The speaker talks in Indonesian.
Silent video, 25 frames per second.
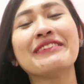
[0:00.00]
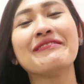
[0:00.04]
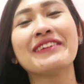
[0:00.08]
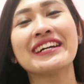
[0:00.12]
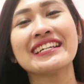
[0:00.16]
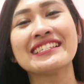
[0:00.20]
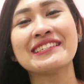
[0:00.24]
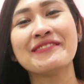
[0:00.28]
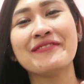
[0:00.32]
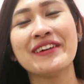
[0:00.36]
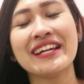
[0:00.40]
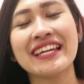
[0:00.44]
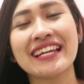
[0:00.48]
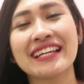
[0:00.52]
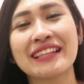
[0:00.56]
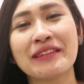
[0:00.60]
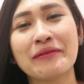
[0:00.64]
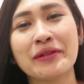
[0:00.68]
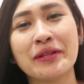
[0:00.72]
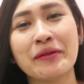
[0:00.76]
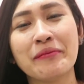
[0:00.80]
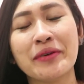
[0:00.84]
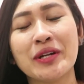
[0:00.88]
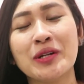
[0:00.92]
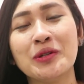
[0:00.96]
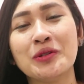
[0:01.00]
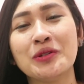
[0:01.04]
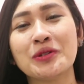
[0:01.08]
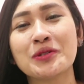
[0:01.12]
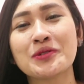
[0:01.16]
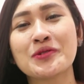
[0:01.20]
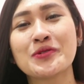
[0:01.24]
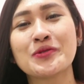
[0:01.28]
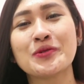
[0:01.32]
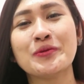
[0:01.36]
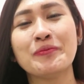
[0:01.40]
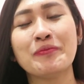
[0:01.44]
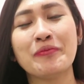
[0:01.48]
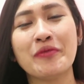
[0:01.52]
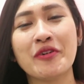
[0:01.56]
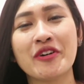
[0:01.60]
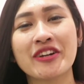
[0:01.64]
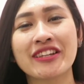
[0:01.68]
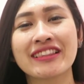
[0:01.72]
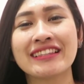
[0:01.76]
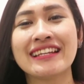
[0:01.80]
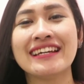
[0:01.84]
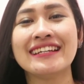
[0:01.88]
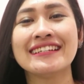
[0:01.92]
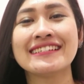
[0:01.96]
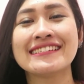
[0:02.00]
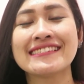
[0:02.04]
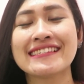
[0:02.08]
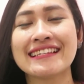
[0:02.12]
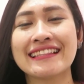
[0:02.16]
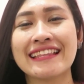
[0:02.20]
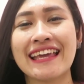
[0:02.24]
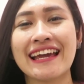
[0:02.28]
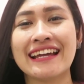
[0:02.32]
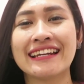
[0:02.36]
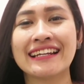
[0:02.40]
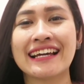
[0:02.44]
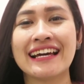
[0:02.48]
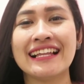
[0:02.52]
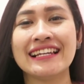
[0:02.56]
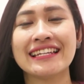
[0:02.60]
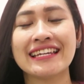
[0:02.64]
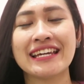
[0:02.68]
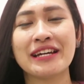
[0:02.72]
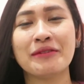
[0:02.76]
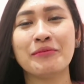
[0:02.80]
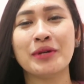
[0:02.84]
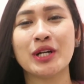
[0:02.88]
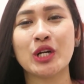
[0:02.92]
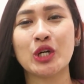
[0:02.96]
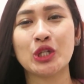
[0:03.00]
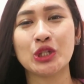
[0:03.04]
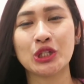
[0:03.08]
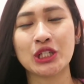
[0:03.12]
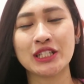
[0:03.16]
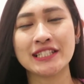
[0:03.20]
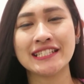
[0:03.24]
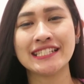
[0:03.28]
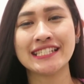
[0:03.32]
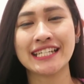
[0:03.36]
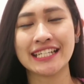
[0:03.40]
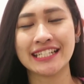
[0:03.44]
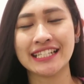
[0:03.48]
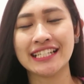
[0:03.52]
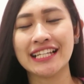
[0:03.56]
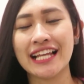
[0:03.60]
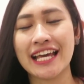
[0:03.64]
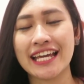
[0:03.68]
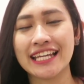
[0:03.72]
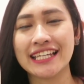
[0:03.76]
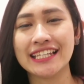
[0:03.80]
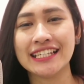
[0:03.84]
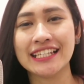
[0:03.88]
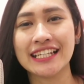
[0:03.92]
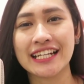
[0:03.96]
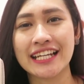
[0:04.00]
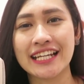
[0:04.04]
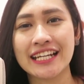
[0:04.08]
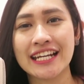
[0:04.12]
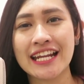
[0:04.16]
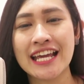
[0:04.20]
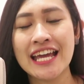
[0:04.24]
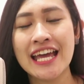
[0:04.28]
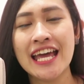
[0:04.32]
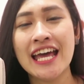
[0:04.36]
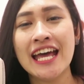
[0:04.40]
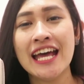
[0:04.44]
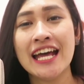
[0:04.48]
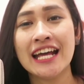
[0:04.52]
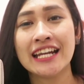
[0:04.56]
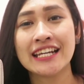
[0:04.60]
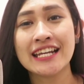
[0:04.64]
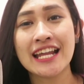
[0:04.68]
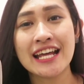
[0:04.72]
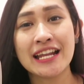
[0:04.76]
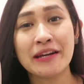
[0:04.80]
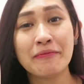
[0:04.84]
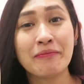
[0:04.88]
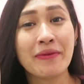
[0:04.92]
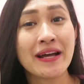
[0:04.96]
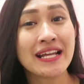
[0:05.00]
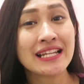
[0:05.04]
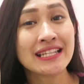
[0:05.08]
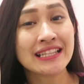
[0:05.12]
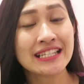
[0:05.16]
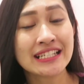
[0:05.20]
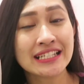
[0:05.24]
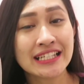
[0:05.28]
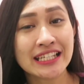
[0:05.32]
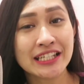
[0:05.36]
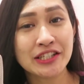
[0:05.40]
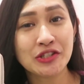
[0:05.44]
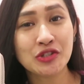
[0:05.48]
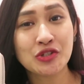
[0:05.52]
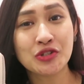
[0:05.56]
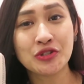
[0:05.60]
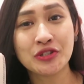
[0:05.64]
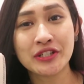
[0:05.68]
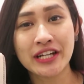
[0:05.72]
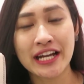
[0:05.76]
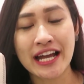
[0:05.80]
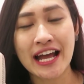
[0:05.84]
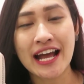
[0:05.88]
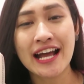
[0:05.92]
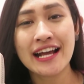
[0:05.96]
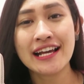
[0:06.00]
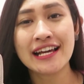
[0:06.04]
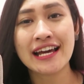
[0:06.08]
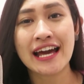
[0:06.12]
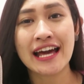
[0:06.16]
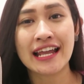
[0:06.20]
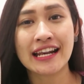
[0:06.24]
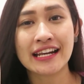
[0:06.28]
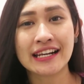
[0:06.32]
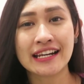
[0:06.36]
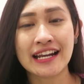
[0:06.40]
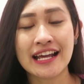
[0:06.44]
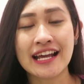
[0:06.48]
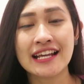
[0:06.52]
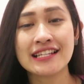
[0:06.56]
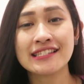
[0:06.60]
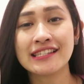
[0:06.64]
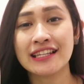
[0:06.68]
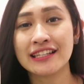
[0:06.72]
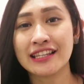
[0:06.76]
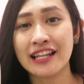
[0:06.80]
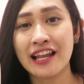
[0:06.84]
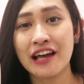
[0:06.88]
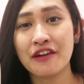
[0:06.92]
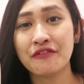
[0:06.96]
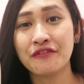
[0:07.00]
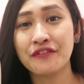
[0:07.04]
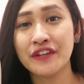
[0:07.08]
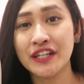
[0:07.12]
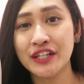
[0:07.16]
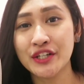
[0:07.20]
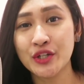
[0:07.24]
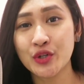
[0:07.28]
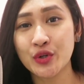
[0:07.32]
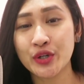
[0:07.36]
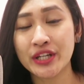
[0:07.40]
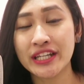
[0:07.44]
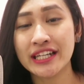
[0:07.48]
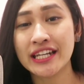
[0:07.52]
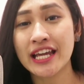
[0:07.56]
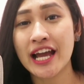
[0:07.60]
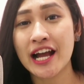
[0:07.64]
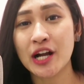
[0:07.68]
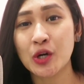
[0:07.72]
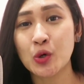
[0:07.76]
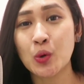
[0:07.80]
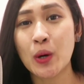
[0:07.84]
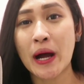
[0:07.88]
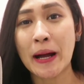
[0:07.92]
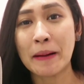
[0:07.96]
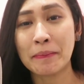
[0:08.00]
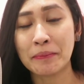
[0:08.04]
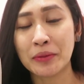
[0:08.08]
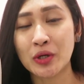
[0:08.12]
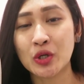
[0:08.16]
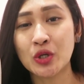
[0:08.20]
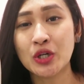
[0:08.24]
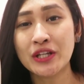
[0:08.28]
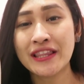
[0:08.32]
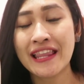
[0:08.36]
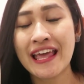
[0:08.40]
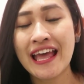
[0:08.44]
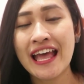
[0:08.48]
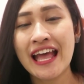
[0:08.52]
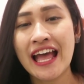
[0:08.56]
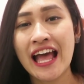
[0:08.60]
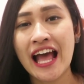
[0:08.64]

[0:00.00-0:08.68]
terima kasih banyak teman-teman untuk support dan kesetiaan kalian menonton channel Hai Iren. Dan pantengin juga karena setelah video ini aku upload,